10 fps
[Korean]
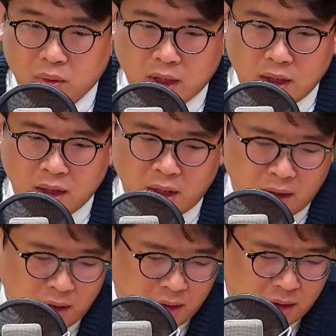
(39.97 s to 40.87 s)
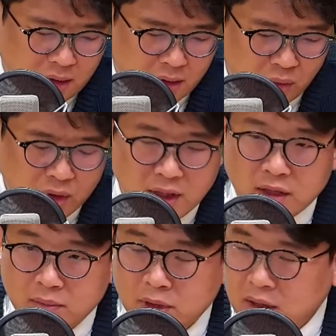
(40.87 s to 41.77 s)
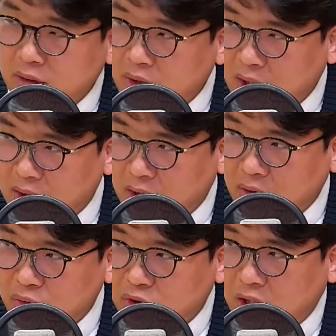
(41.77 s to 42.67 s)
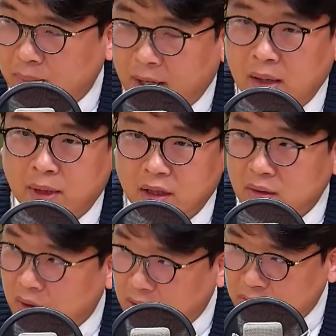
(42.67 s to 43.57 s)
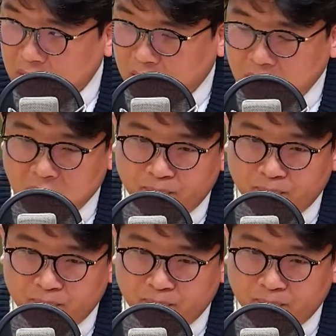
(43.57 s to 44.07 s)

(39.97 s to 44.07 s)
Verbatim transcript: 음. 동안 어, 노회찬 심상정이란 대선 주자를 바라봤던 것 같고요.